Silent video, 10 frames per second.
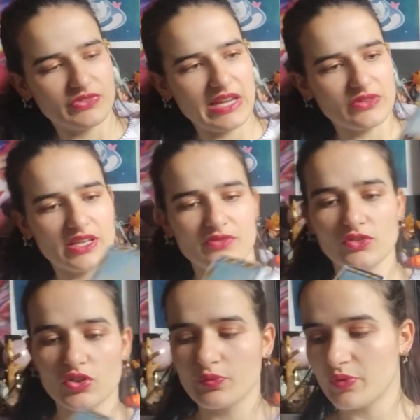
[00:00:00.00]
calendrier
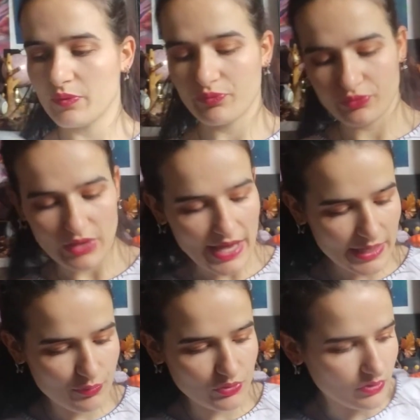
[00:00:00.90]
Funko Pop
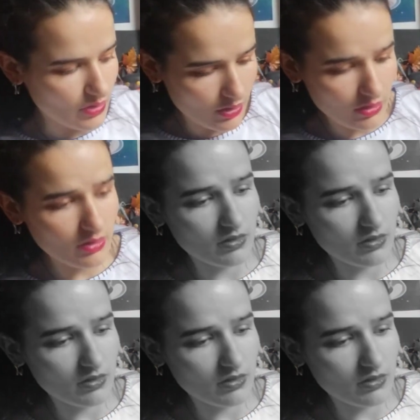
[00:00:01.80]
Harry Potter.